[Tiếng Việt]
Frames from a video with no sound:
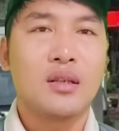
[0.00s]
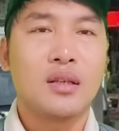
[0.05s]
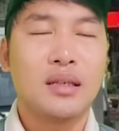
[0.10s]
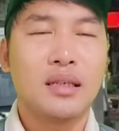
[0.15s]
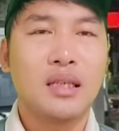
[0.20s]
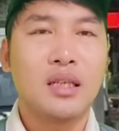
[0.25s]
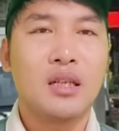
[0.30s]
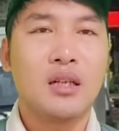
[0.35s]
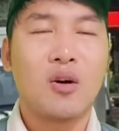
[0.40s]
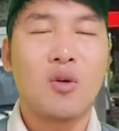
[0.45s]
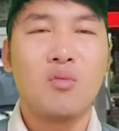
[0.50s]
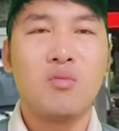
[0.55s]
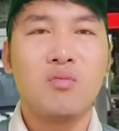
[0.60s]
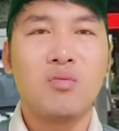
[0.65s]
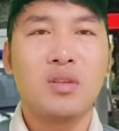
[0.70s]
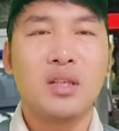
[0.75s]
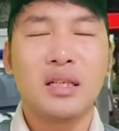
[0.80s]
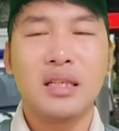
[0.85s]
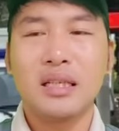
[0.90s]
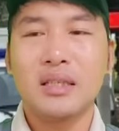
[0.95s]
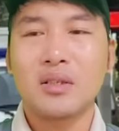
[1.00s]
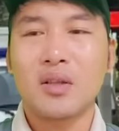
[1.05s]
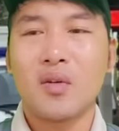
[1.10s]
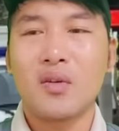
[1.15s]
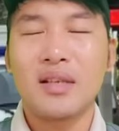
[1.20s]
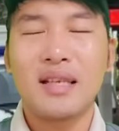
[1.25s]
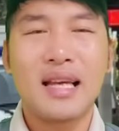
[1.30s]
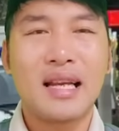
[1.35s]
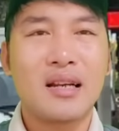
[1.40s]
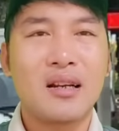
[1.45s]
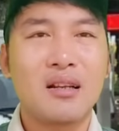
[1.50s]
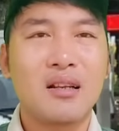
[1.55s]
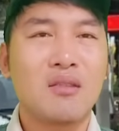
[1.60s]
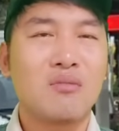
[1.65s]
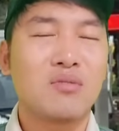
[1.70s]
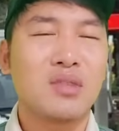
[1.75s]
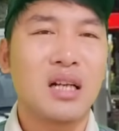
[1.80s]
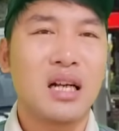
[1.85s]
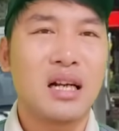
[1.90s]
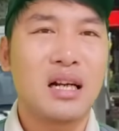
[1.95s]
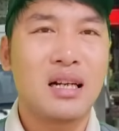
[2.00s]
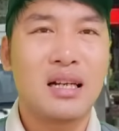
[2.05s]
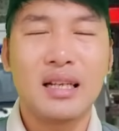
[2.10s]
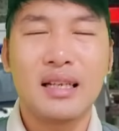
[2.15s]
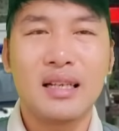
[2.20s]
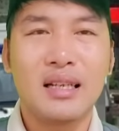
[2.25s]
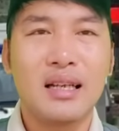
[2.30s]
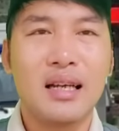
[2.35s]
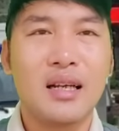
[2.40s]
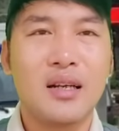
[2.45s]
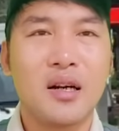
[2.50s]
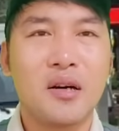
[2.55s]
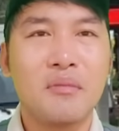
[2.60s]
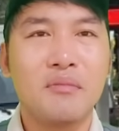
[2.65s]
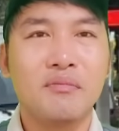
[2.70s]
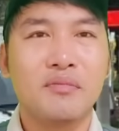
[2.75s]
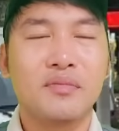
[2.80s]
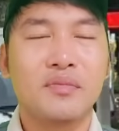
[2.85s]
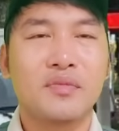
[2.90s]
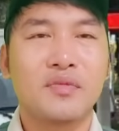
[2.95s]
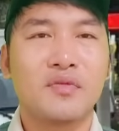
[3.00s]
những cái khung những cái tội danh nói chung cực kỳ ghê gớm